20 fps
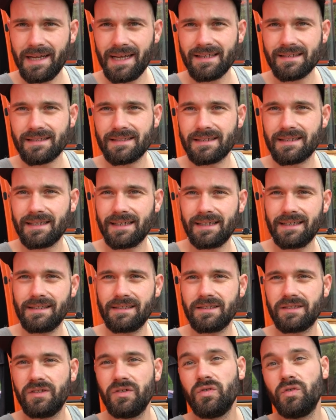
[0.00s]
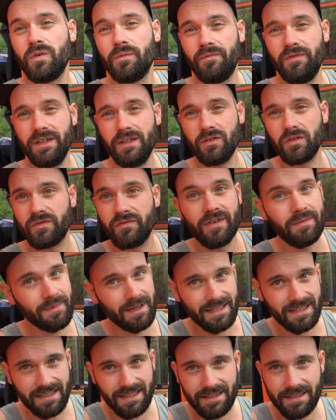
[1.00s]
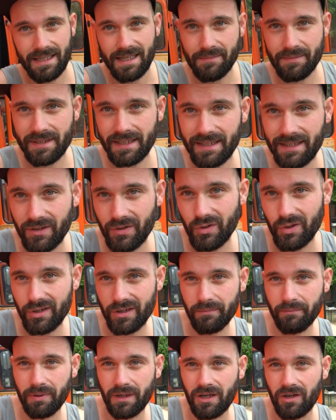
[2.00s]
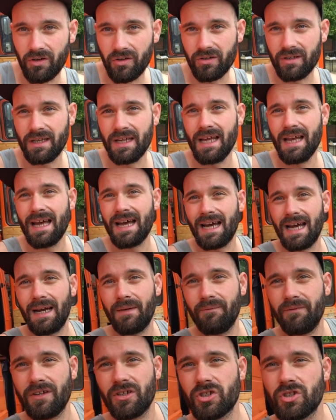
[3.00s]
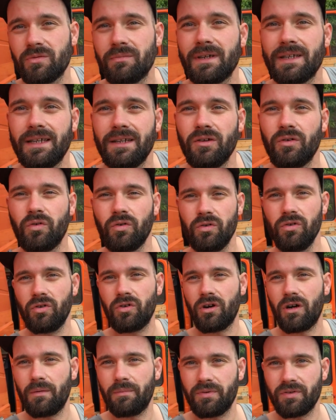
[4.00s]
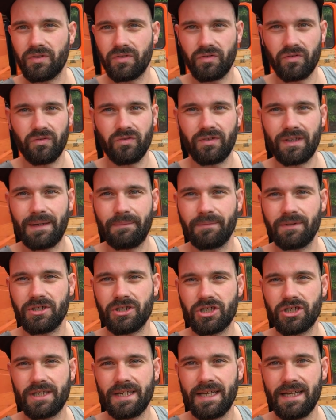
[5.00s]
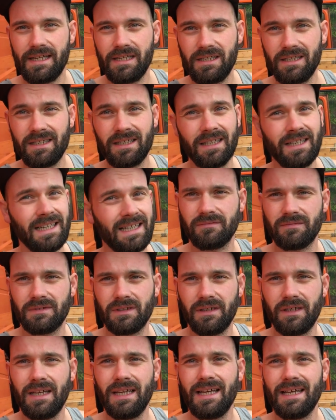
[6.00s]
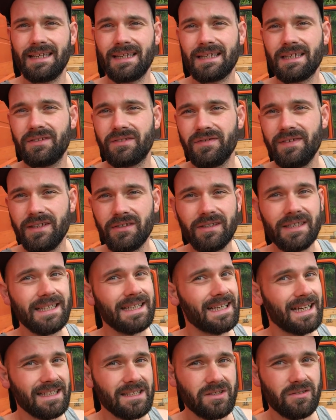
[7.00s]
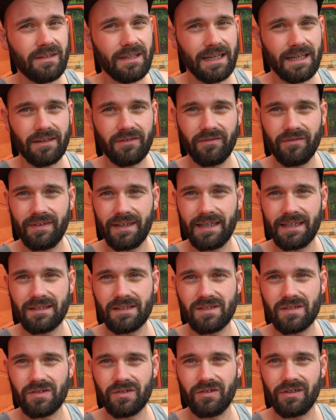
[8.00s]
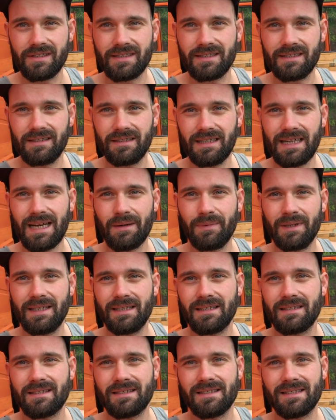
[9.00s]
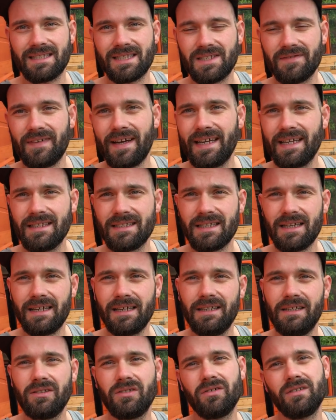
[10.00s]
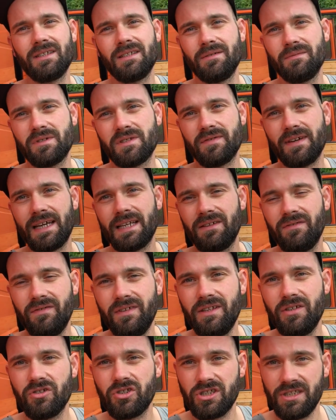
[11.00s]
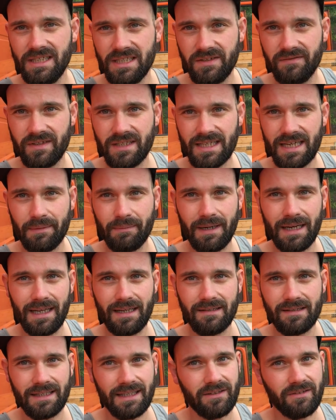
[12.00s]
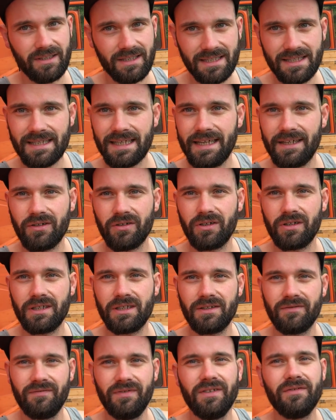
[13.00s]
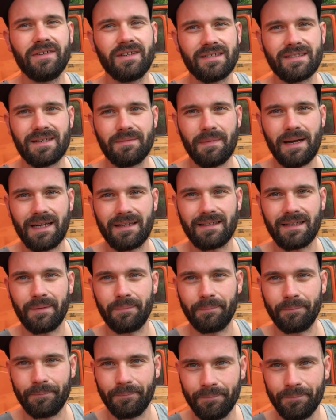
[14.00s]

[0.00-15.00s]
Im ersten Teil des YouTube-Videos, wie man sich selbst eine Küche baut, haben wir schon mal den Grundkorpus zusammengestellt. Da das Video nicht ganz so lang werden sollte, habe ich jetzt das zweigeteilt und in dem zweiten Video schließen wir jetzt einmal alles an und ich zeige euch, wie wir das gemacht haben.